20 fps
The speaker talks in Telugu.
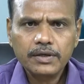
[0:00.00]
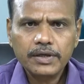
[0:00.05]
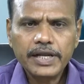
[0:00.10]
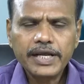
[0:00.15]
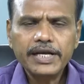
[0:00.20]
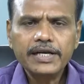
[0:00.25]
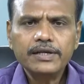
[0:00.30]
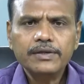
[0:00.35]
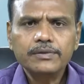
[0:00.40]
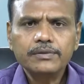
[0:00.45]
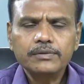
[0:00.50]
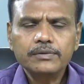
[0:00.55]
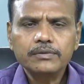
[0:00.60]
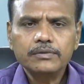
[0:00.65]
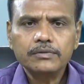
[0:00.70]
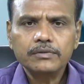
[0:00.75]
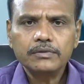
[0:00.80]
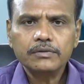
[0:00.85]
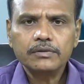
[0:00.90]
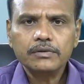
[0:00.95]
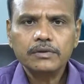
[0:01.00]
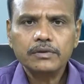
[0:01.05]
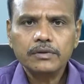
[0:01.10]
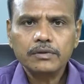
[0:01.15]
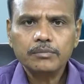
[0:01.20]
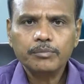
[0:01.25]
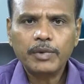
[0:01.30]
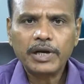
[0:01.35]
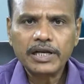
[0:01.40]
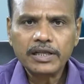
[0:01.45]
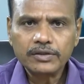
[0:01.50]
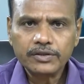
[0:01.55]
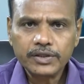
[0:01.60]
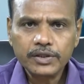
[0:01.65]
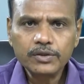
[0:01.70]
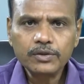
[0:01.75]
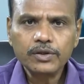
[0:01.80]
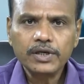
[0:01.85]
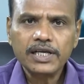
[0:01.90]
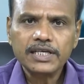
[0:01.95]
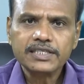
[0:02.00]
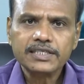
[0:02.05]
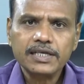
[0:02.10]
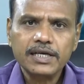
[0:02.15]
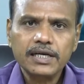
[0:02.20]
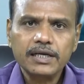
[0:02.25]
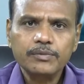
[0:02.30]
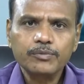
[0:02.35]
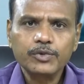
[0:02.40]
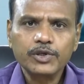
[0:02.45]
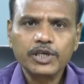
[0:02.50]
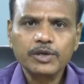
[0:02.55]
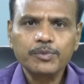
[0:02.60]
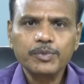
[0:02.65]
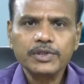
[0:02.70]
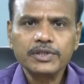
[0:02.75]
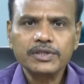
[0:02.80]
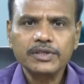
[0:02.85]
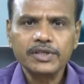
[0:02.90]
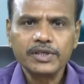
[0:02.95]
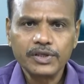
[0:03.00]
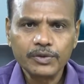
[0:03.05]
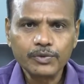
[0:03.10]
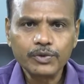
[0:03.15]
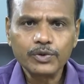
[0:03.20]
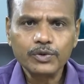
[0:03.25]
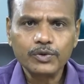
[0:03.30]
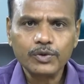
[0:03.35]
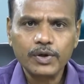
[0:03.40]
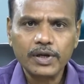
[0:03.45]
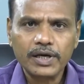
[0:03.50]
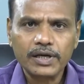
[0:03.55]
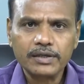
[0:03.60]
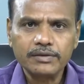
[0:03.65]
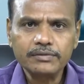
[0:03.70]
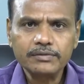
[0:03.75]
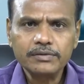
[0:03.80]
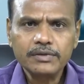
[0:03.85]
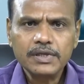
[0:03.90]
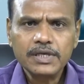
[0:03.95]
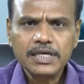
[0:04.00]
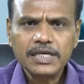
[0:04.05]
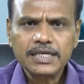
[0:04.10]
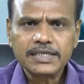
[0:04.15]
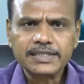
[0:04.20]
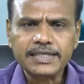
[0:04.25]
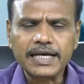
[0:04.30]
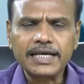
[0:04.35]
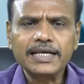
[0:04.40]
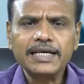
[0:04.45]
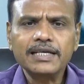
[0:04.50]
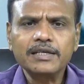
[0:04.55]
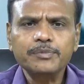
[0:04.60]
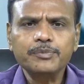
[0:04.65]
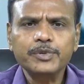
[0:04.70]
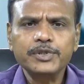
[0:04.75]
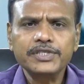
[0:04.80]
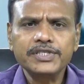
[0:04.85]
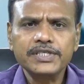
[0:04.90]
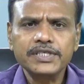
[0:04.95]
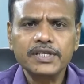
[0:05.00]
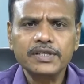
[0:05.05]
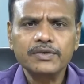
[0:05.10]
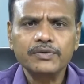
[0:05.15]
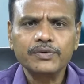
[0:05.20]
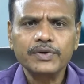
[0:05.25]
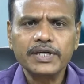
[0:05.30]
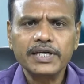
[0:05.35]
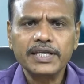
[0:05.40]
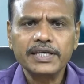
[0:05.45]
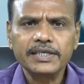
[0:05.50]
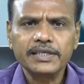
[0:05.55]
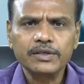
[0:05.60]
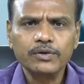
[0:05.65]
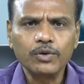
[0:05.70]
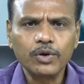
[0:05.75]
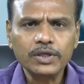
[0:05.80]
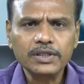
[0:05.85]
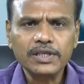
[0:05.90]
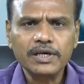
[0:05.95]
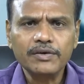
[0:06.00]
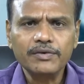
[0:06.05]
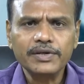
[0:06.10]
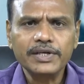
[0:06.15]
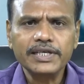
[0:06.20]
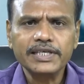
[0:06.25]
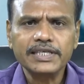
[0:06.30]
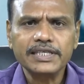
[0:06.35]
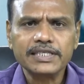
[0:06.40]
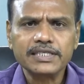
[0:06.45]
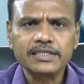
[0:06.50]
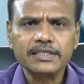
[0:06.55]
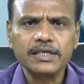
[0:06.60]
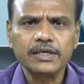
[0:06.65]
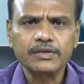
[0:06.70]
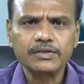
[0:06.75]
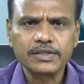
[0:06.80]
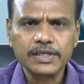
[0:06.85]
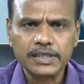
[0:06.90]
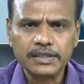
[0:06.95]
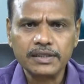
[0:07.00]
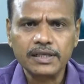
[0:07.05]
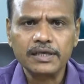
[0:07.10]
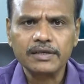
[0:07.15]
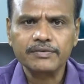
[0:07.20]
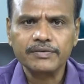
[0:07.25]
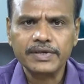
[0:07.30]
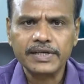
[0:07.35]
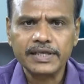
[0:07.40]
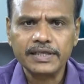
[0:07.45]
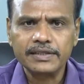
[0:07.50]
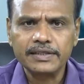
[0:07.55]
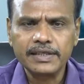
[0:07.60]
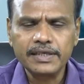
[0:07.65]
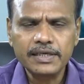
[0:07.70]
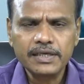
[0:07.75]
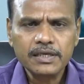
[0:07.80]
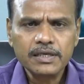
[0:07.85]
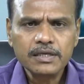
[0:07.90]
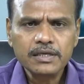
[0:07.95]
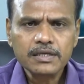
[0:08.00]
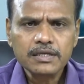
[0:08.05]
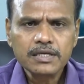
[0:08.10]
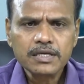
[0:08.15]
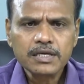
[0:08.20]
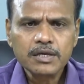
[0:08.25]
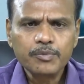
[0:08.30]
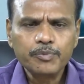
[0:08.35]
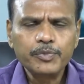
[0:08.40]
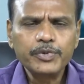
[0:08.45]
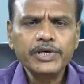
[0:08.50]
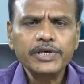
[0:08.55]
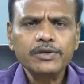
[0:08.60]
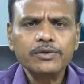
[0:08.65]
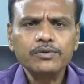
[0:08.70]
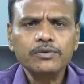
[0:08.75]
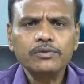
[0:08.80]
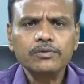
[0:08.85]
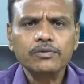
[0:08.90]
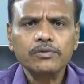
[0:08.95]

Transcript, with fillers: నేడు మన తెలుగు రాష్ట్రాల ముఖ్యమంత్రులు ఇరువురు కూడాను సంకల్పించినటువంటి ఈ గోదావరి కృష్ణ అనుసంధానం అనేది మీరు